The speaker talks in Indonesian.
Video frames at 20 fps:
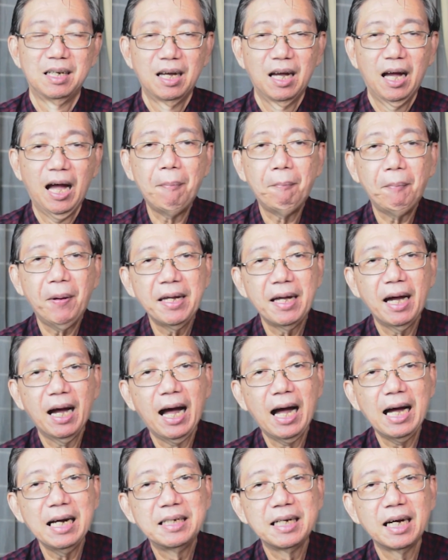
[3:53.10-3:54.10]
Apa
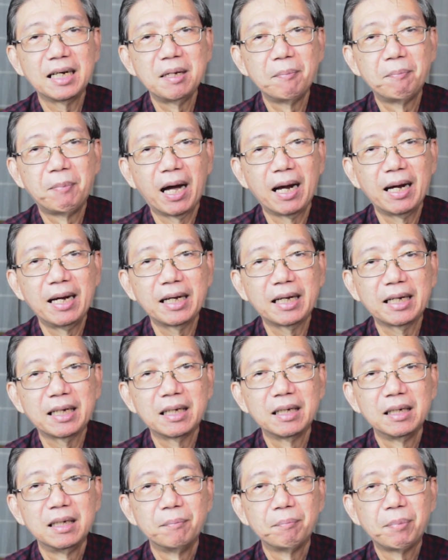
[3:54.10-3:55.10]
yang ada di balik
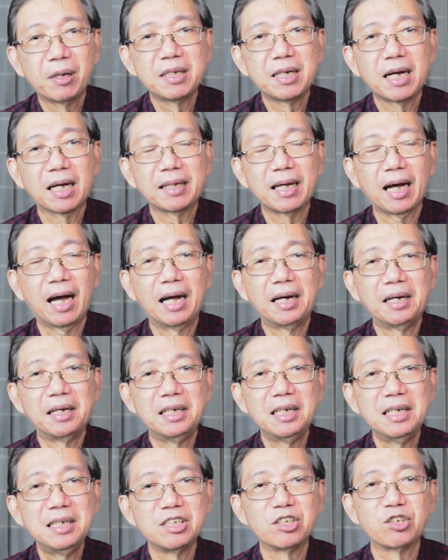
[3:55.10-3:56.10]

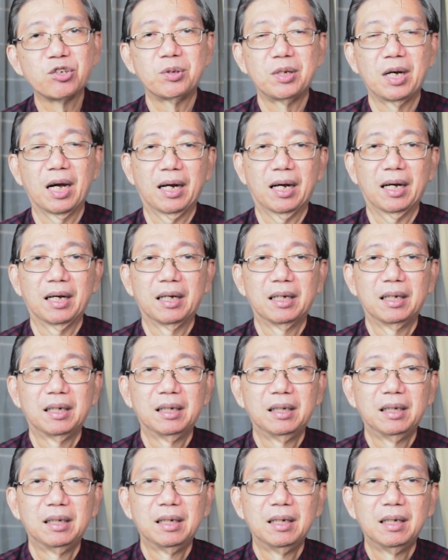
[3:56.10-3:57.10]
pernyataan ini, saudara?
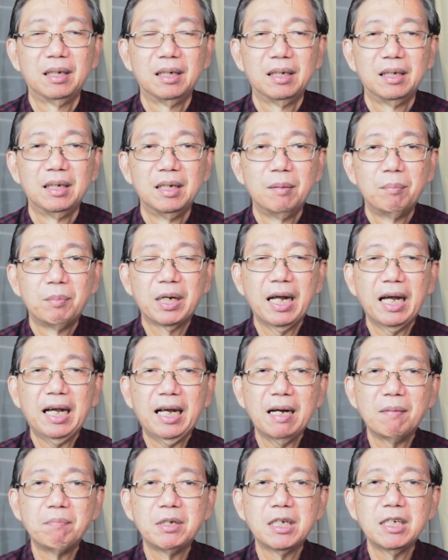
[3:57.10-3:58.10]

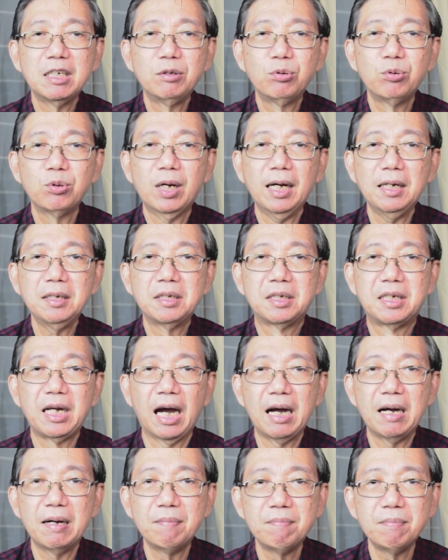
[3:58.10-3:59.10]
Mereka merindukan
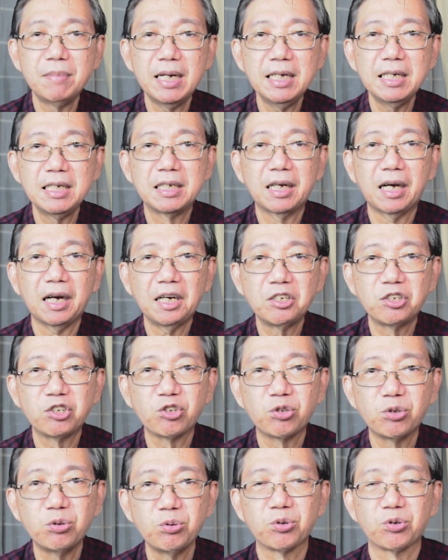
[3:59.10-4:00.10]
damai
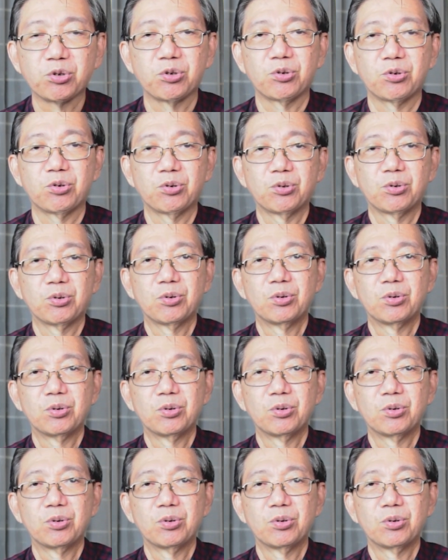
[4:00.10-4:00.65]
Kristus